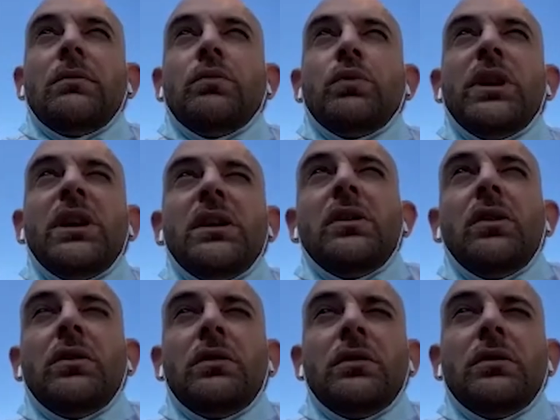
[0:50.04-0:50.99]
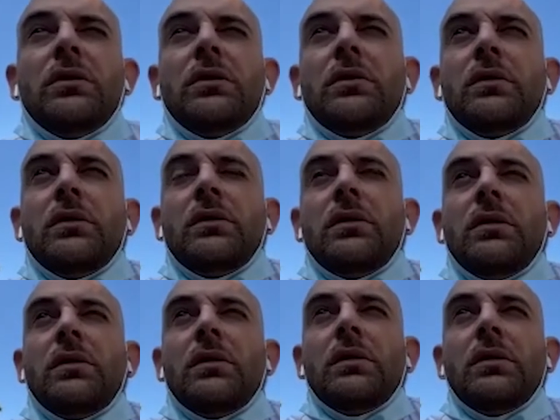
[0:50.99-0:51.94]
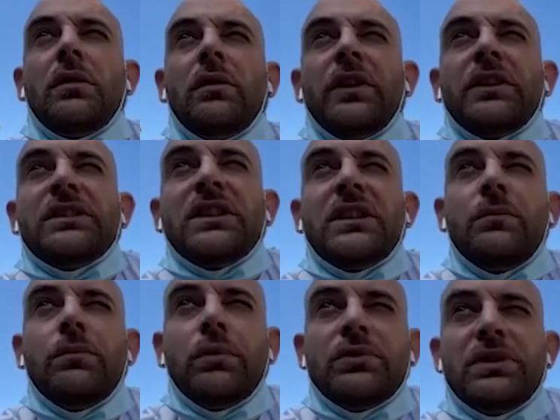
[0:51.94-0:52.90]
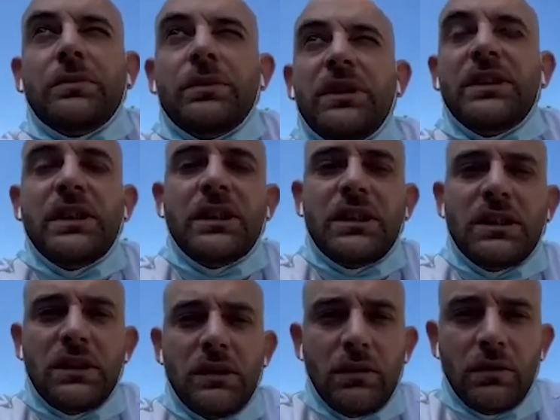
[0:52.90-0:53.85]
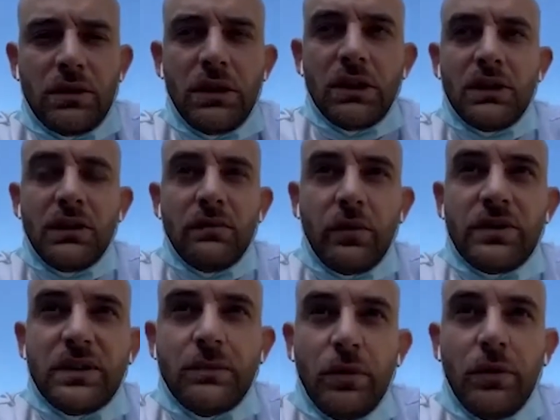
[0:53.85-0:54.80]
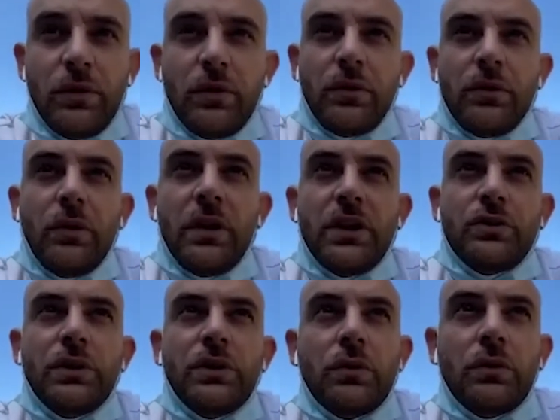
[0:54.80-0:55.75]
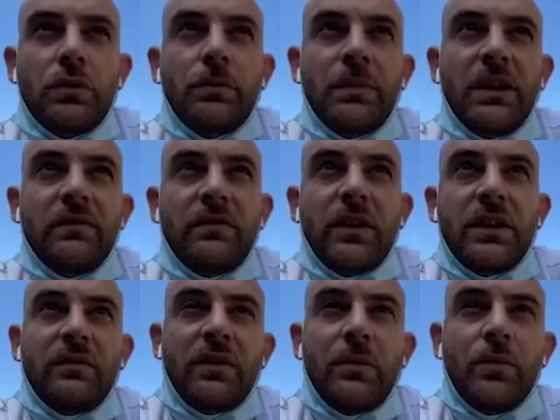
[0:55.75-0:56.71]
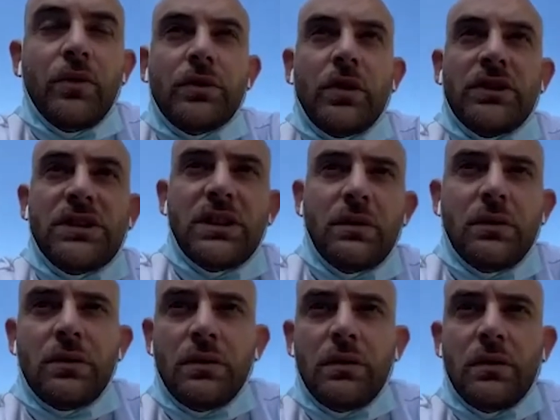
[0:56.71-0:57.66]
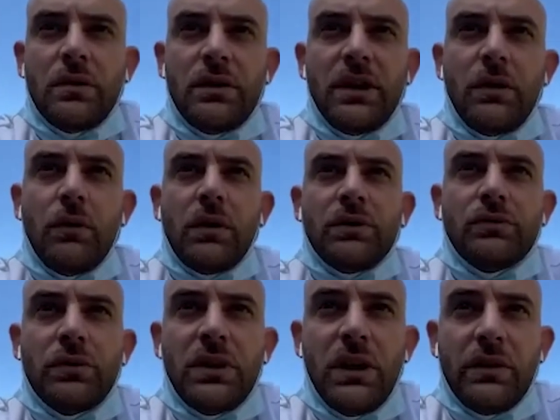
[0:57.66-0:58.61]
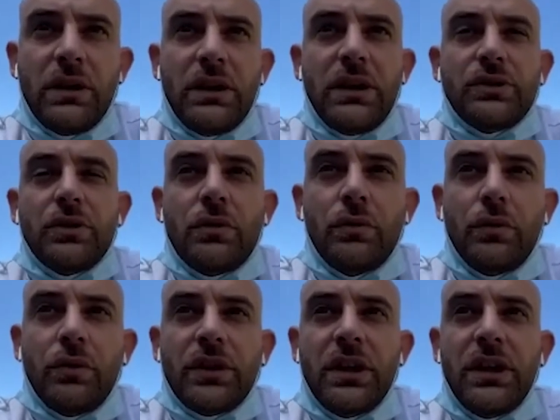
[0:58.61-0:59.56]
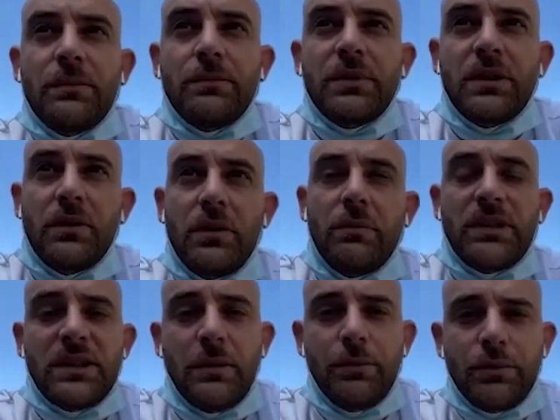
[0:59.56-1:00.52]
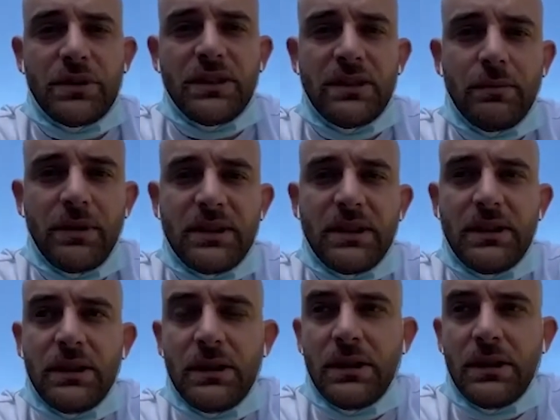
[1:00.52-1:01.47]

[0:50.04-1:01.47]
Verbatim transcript: oui et non. Euh, en fait, c'était une possibilité qui, euh, était forcément euh, dans les tuyaux, mais il fallait vraiment sortir des gros résultats avec les nageurs qu'on entraîne. Et puis, bah, c'est un peu ce qui s'est passé.